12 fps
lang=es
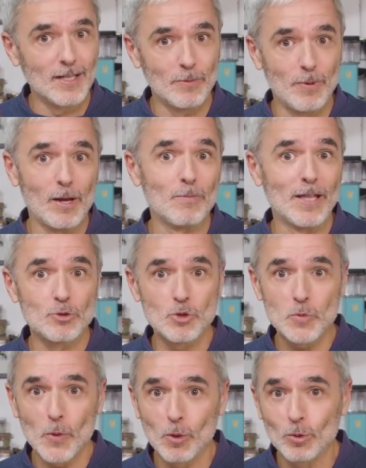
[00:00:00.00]
de palma de
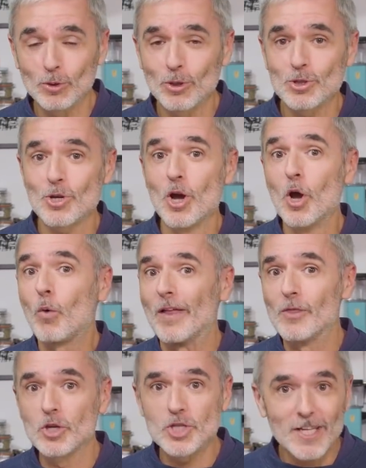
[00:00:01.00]
sus productos
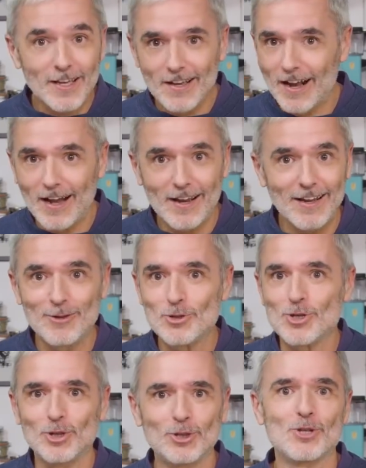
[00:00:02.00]
cuando siguen
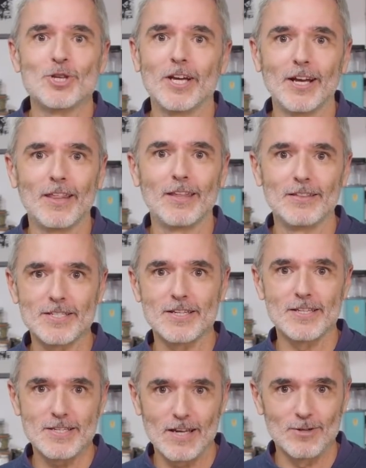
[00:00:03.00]
cargados de otros
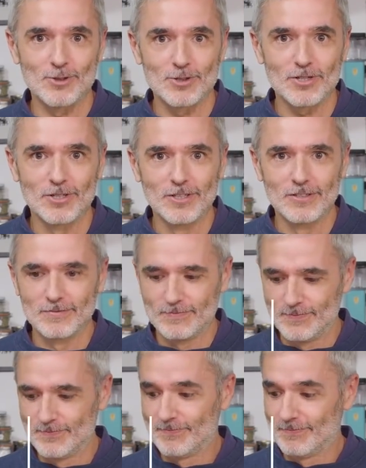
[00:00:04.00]
ingredientes insanos.
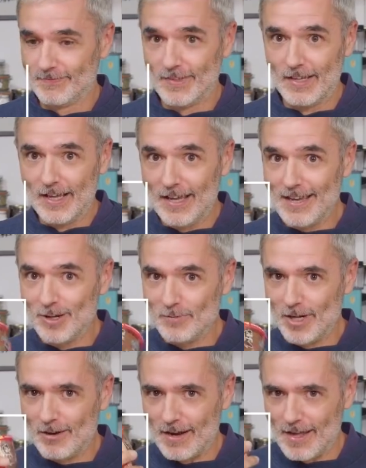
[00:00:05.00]
Y
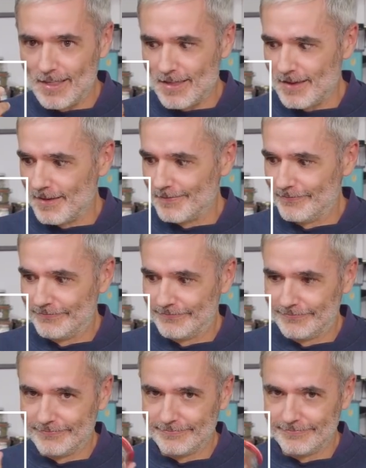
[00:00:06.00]
no miro a nadie. ¿eh?
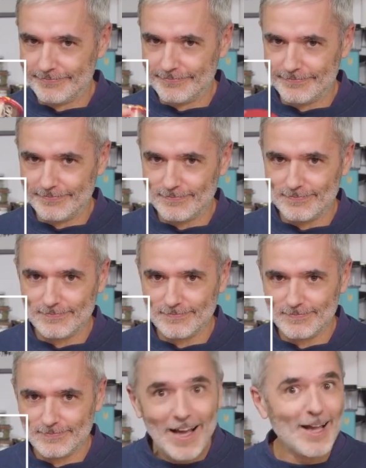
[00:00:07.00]
Sin aceite de
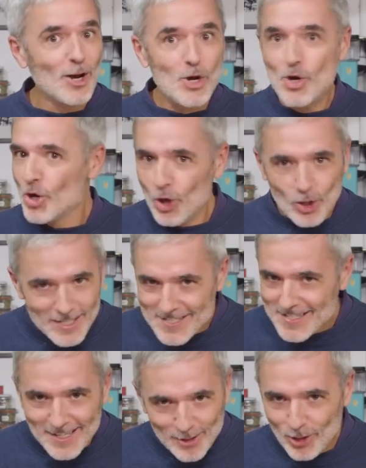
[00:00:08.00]
palma no
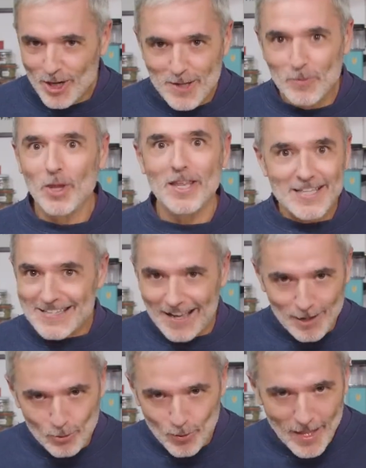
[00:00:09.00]
es sinónimo de
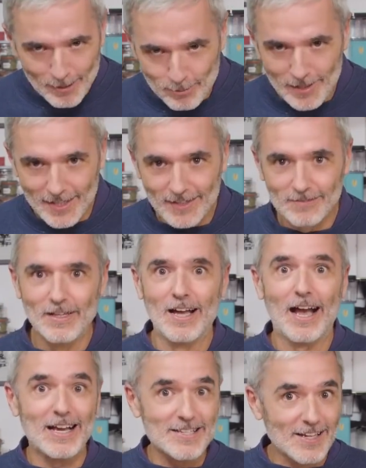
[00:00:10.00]
saludable,
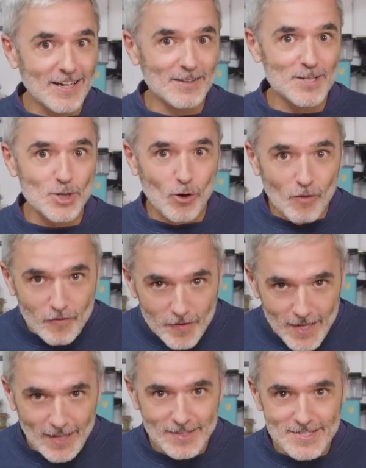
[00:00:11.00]
así que
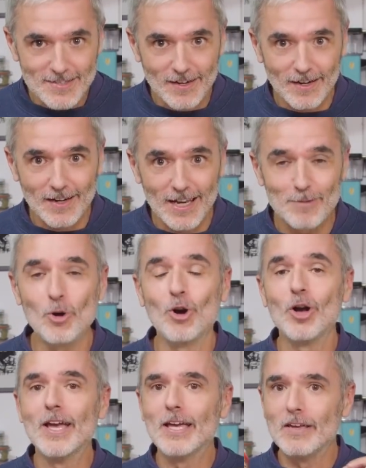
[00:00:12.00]
desconfía de este
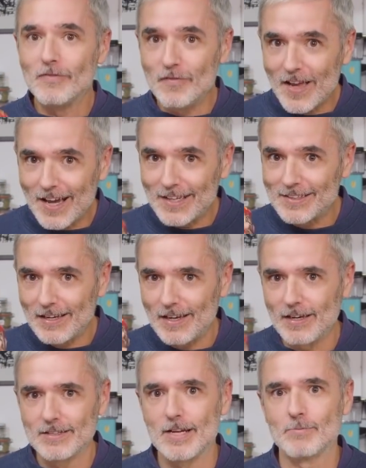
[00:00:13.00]
reclamo y fíjate en
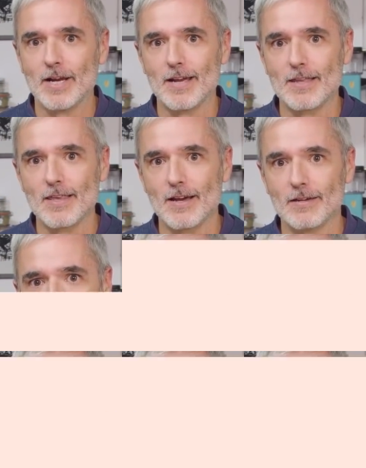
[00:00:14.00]
la letra pequeña.